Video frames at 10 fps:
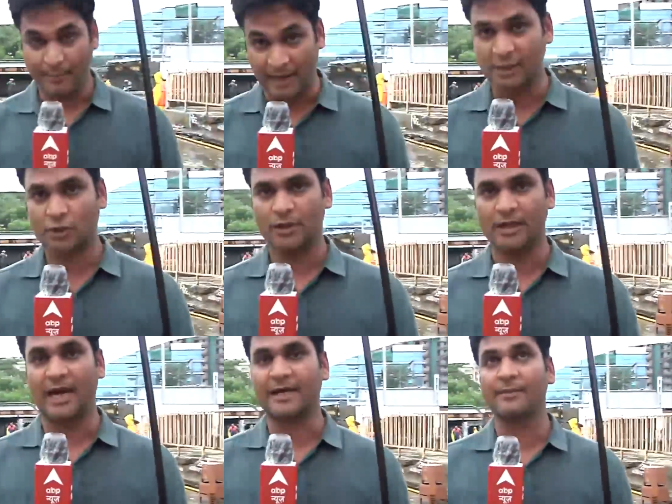बारिश
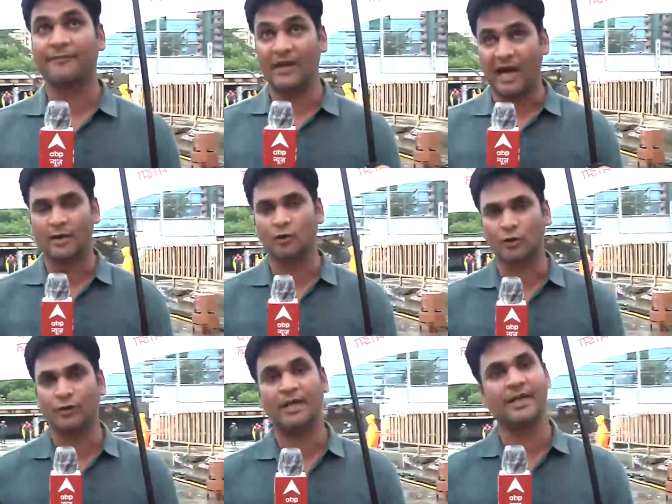इलाके में फिलहाल रुकी
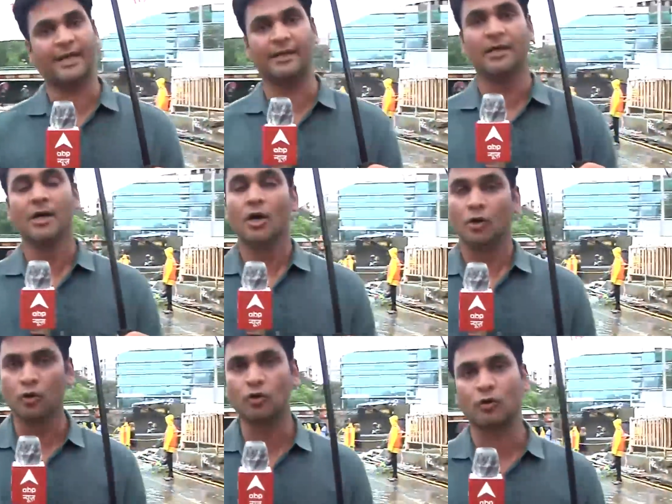हुई है लेकिन
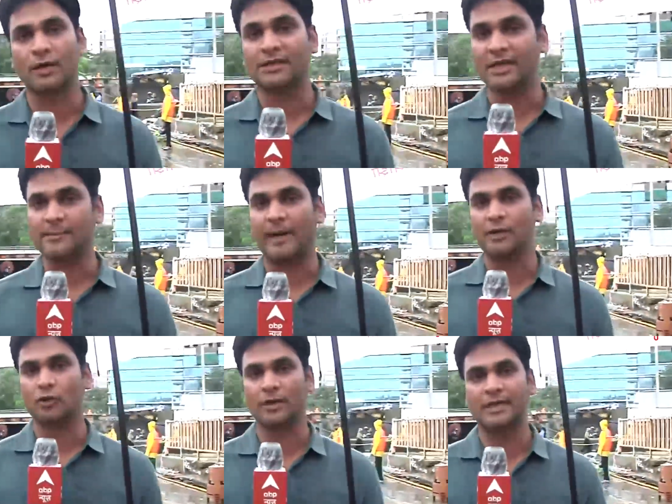रुक रुक कर तेज
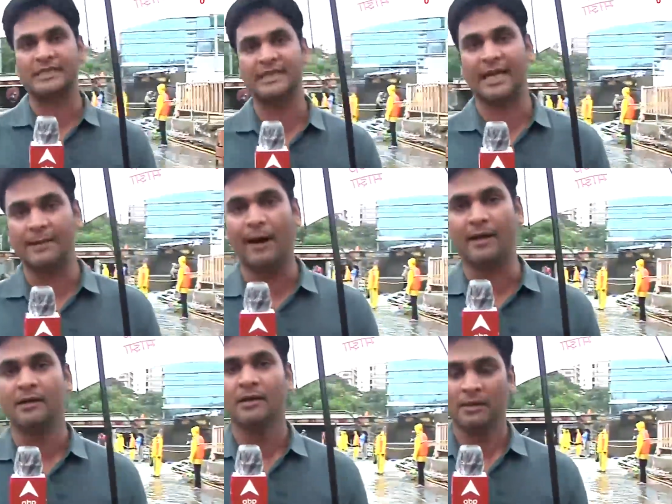बारिश हो रही है इसलिए कई बार